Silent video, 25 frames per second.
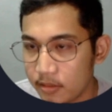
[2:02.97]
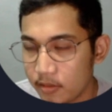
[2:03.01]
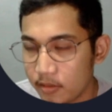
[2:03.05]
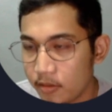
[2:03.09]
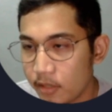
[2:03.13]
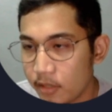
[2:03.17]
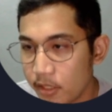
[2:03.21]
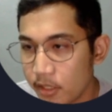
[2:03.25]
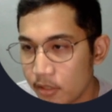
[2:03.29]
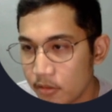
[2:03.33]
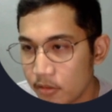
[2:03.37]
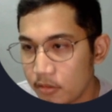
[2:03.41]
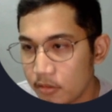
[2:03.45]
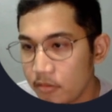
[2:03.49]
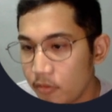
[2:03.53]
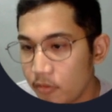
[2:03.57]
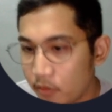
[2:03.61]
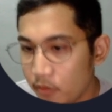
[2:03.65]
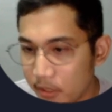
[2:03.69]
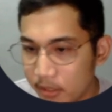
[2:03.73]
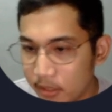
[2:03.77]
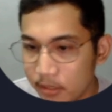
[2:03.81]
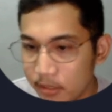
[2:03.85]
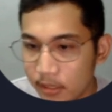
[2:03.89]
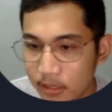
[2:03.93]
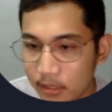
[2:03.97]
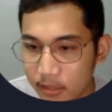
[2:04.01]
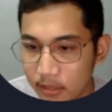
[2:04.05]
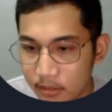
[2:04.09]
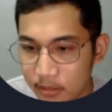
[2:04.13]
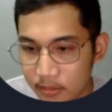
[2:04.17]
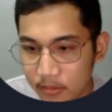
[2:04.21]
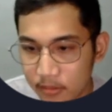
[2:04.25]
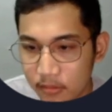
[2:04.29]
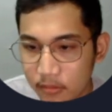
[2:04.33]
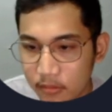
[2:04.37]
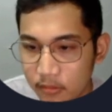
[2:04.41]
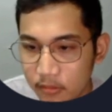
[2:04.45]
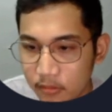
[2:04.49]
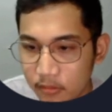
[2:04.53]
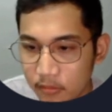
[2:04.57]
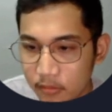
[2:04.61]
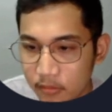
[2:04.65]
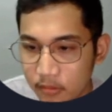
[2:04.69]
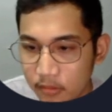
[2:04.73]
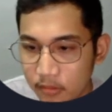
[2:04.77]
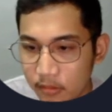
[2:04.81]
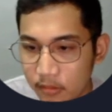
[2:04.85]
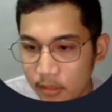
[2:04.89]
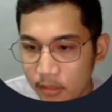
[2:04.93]
or yung order. So,
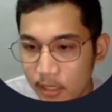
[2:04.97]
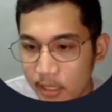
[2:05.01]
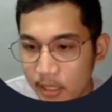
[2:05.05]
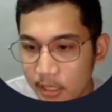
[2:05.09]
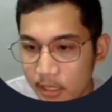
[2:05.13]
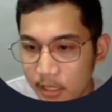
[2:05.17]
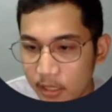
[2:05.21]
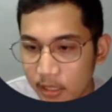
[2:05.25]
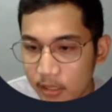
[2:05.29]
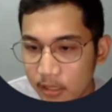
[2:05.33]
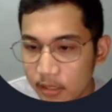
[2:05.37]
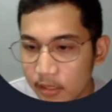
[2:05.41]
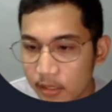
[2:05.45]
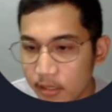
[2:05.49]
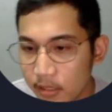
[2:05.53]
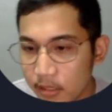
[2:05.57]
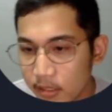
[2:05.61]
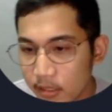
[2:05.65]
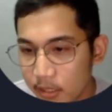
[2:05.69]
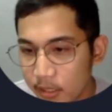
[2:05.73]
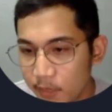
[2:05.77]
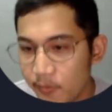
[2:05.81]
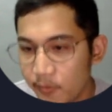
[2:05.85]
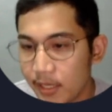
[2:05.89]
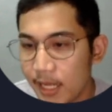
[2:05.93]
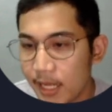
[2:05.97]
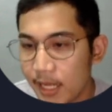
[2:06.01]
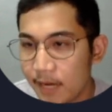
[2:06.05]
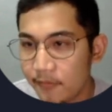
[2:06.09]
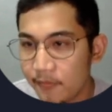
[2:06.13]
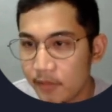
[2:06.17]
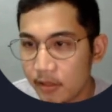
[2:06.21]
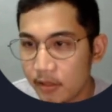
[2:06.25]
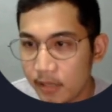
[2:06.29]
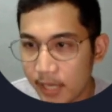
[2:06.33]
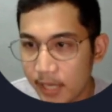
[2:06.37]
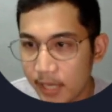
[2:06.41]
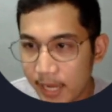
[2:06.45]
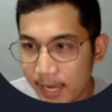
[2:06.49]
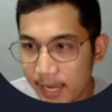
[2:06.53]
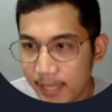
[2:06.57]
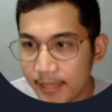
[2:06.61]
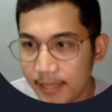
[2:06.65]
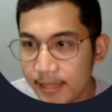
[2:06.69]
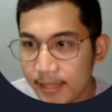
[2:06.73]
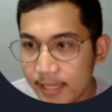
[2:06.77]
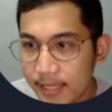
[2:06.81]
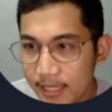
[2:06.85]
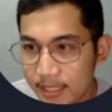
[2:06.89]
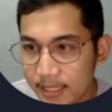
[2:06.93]
run, you will have your
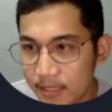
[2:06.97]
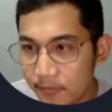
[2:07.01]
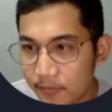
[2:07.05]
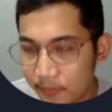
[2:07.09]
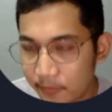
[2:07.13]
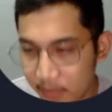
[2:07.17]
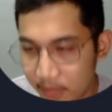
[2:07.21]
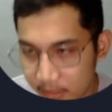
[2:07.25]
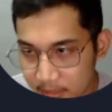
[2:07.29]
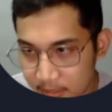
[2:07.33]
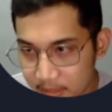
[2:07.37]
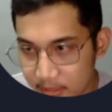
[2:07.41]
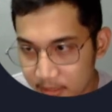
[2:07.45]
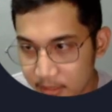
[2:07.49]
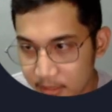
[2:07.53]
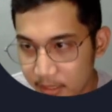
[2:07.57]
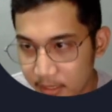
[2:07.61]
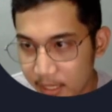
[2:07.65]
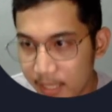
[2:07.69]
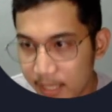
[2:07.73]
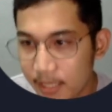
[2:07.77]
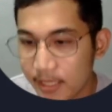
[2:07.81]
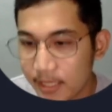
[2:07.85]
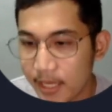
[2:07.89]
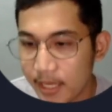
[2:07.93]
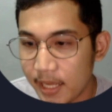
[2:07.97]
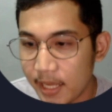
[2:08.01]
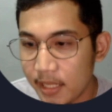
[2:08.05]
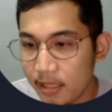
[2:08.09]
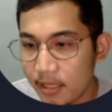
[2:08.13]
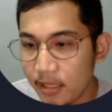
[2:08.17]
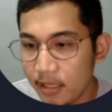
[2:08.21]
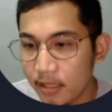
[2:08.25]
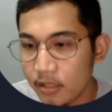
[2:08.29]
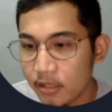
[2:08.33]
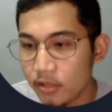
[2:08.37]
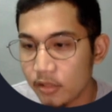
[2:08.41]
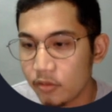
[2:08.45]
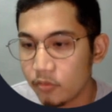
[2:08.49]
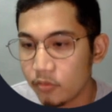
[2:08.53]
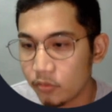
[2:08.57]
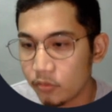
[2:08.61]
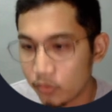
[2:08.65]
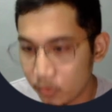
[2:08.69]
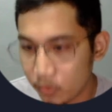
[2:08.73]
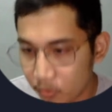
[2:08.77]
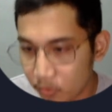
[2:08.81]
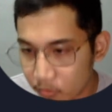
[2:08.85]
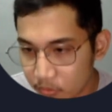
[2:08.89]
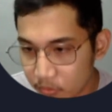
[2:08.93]
head, knees first, and then yung
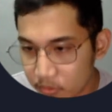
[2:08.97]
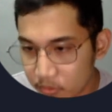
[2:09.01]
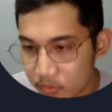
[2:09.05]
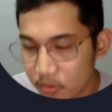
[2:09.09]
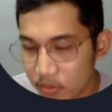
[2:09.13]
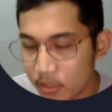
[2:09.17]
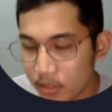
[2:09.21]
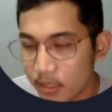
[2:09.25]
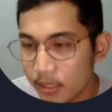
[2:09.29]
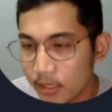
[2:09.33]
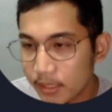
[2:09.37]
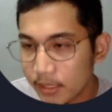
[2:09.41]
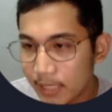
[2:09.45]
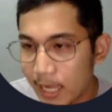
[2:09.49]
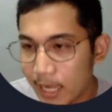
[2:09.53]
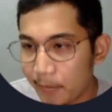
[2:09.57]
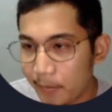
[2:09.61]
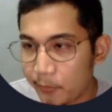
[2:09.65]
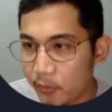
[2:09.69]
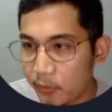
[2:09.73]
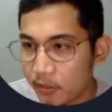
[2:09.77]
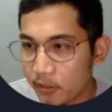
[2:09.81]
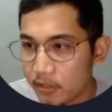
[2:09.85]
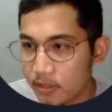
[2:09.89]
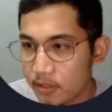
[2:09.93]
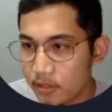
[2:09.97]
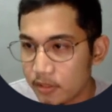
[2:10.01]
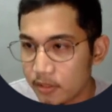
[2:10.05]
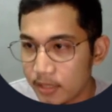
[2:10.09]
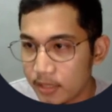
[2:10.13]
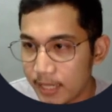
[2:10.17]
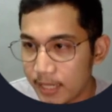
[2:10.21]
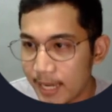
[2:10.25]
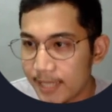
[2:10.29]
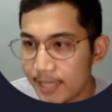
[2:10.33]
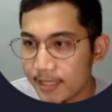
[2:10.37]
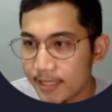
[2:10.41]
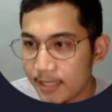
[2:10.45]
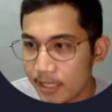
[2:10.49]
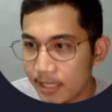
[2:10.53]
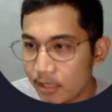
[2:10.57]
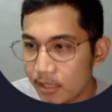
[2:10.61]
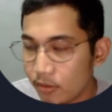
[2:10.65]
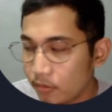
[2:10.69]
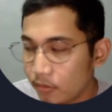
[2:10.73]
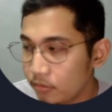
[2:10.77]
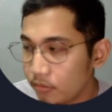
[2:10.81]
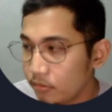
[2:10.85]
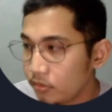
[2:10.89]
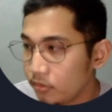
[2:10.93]
toes, tapos lastly
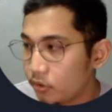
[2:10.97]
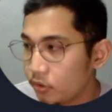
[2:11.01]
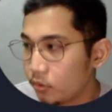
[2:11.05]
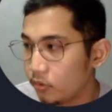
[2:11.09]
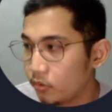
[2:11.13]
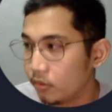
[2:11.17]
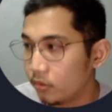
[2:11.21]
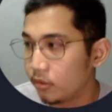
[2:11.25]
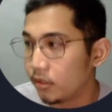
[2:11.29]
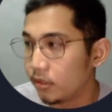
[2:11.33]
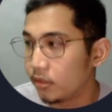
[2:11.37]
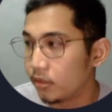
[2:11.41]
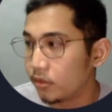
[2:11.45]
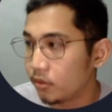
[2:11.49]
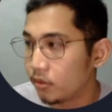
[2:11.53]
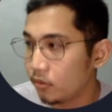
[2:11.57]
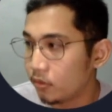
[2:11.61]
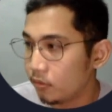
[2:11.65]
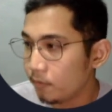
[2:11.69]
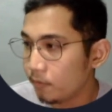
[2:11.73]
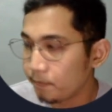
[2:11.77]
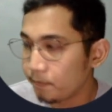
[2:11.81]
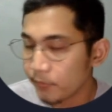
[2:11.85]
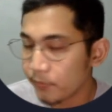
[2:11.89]
yung shoulder. So,